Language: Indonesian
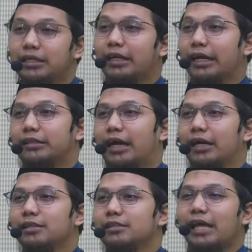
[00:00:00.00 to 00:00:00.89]

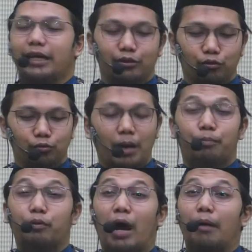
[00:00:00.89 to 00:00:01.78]
kereta saya itu cuma
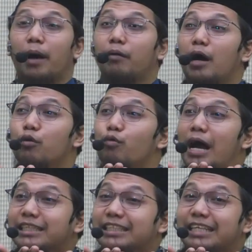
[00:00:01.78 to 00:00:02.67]
bawa, bawa
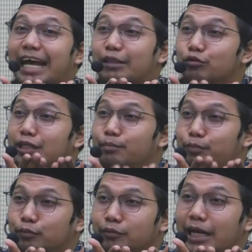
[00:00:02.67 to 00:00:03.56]
uang 100
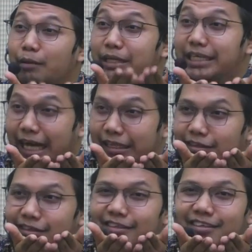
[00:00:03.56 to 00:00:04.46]
ribu karena minggat.
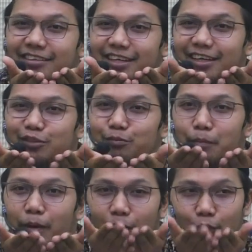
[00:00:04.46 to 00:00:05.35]
Ya, cuma
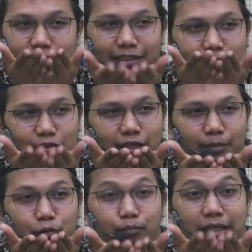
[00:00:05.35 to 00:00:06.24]
bawa uang 100
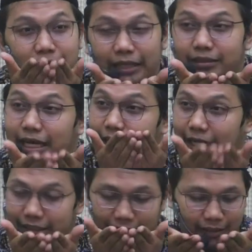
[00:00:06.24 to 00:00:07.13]
ribu minggat naik
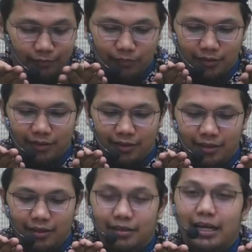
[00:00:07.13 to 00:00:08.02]
kereta.
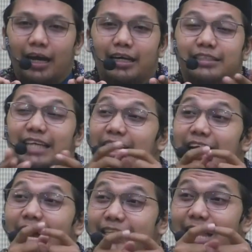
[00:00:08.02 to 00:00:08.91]
Nah saya
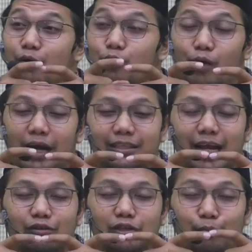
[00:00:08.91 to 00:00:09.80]
nggak tahu uang
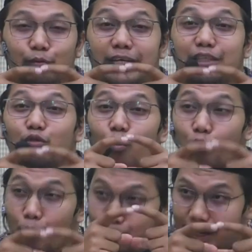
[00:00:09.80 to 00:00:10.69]
100 ribu ini
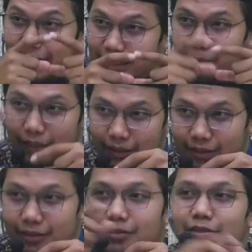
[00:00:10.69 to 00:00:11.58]
cukup nggak sampai
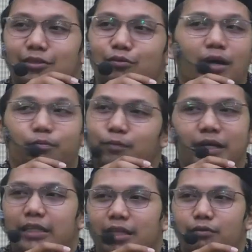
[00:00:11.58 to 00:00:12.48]
suka
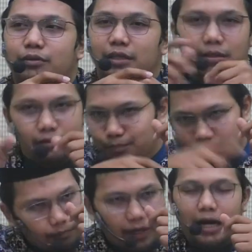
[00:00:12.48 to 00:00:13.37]
bumi nggak tahu saya. Ya,
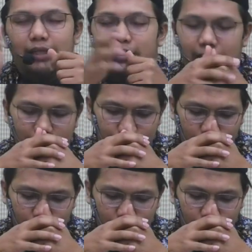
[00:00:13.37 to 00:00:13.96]
sebenarnya berangkat aja.